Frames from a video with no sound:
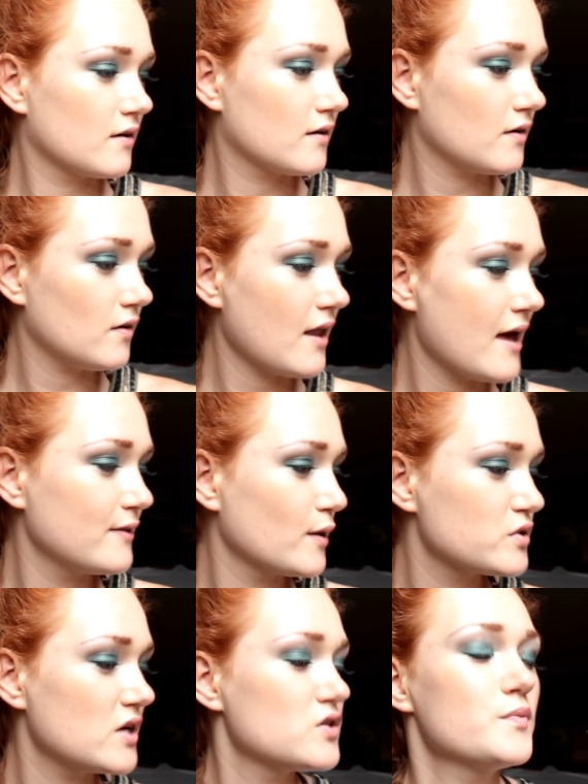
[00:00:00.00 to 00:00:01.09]
Kolejną
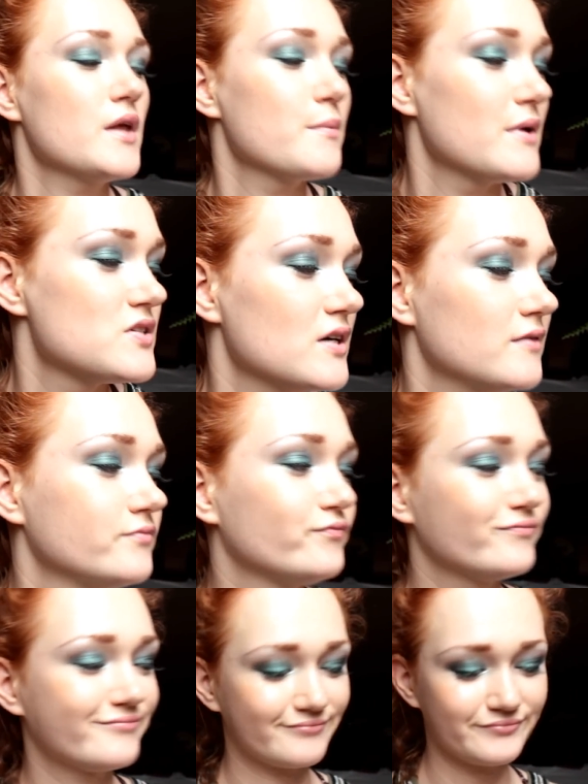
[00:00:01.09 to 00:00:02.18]
rzeczą niech będzie
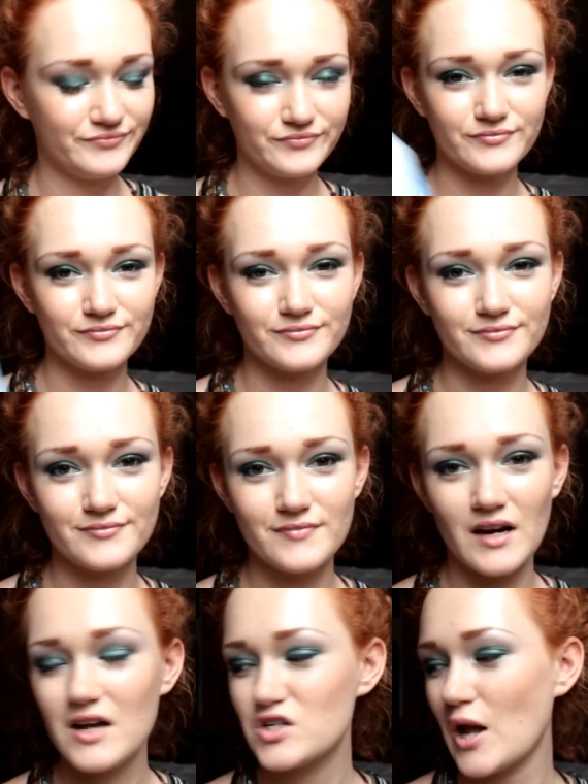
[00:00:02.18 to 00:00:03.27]
mm,
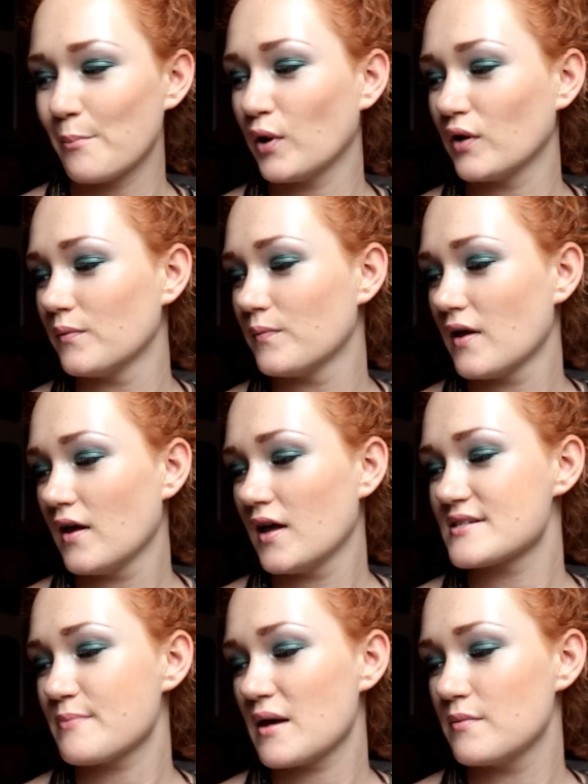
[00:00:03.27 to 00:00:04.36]
szampon
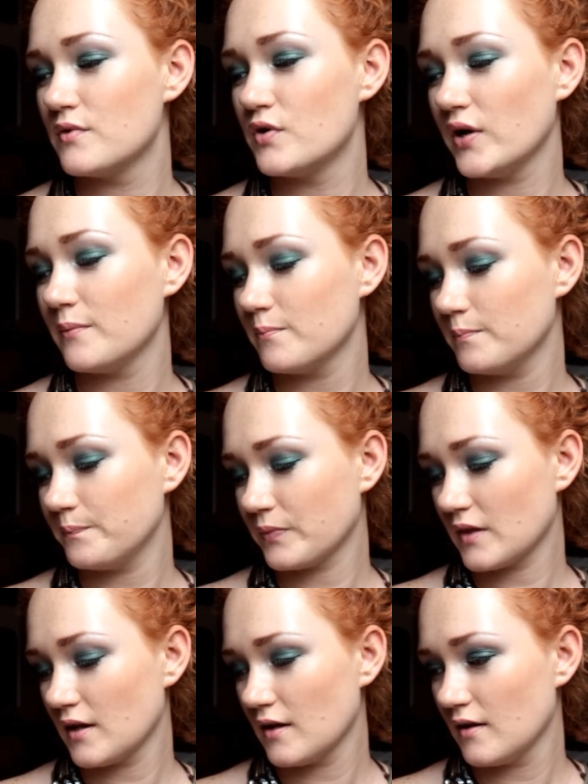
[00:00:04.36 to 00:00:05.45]
z Baby Dream.
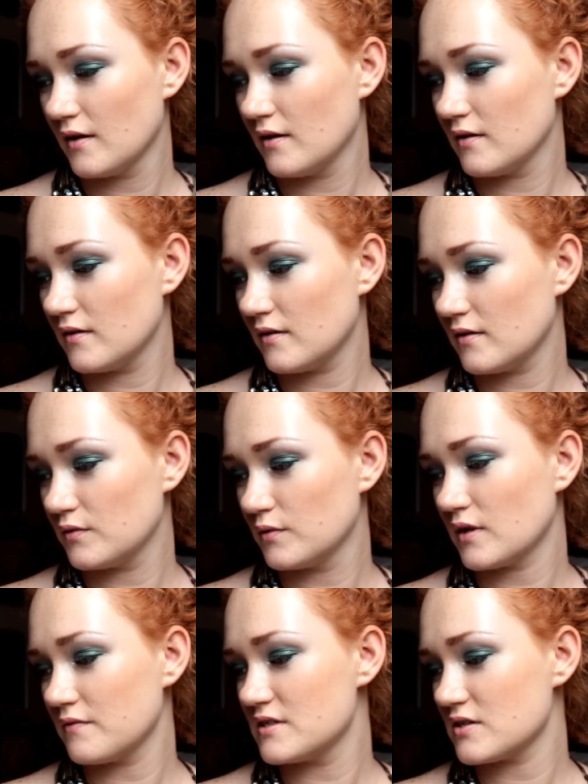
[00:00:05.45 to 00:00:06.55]
Y,
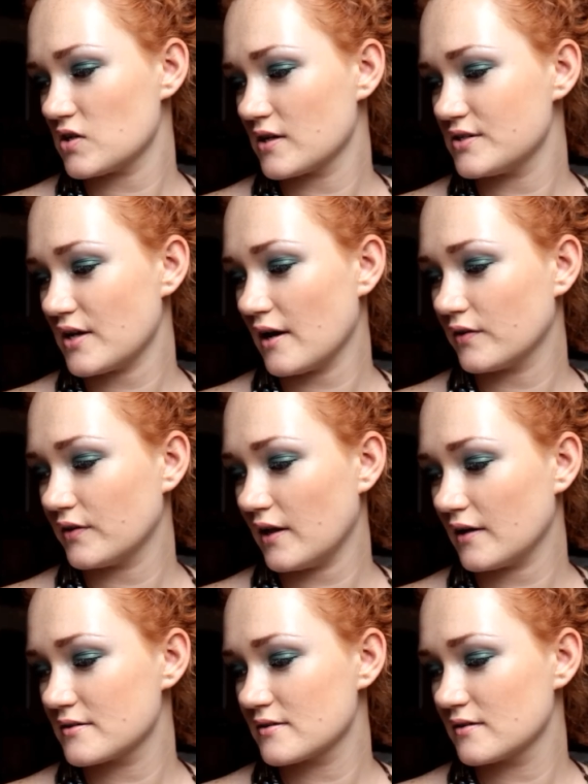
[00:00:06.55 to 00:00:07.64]
tutaj widzę, że jakiś
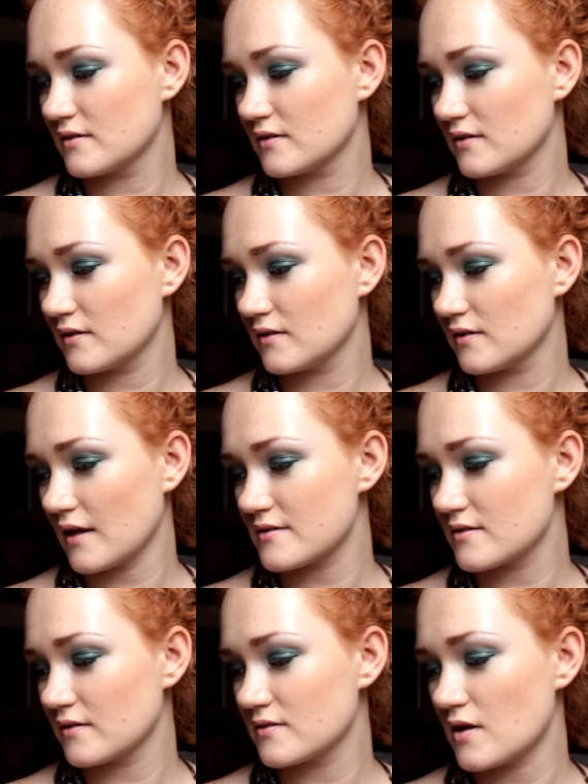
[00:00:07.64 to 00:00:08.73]
ekotekst,
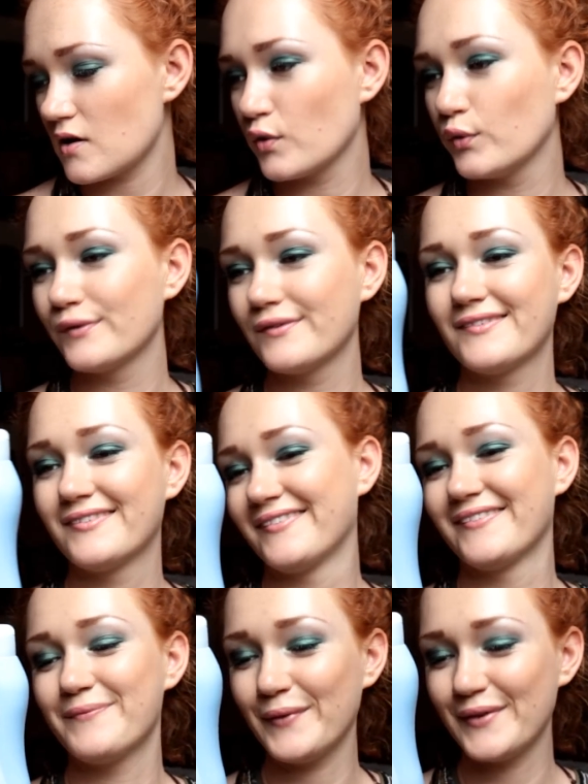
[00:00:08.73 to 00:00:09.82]
test user good,
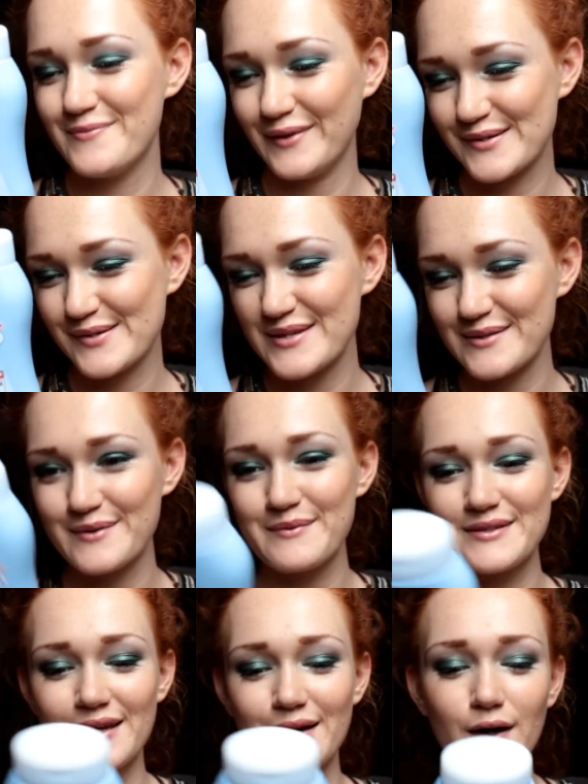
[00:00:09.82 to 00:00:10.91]
po niemiecku, nie znam
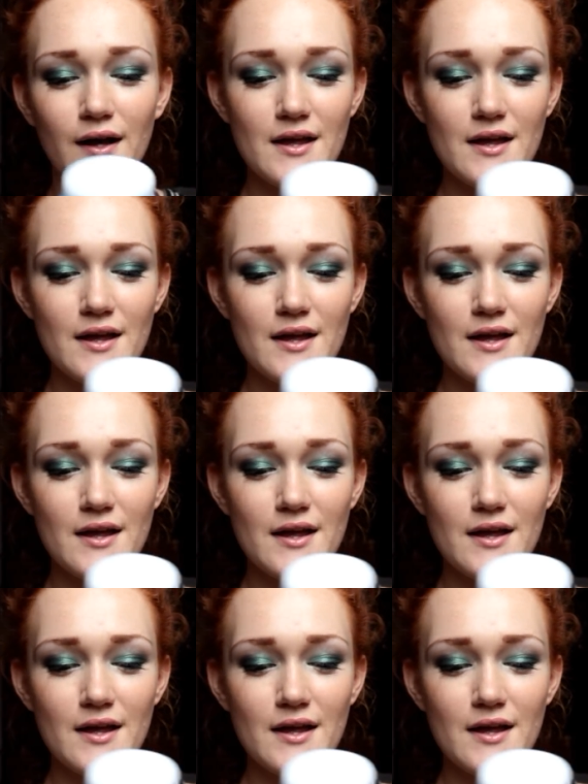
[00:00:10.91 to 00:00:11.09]
niemieckiego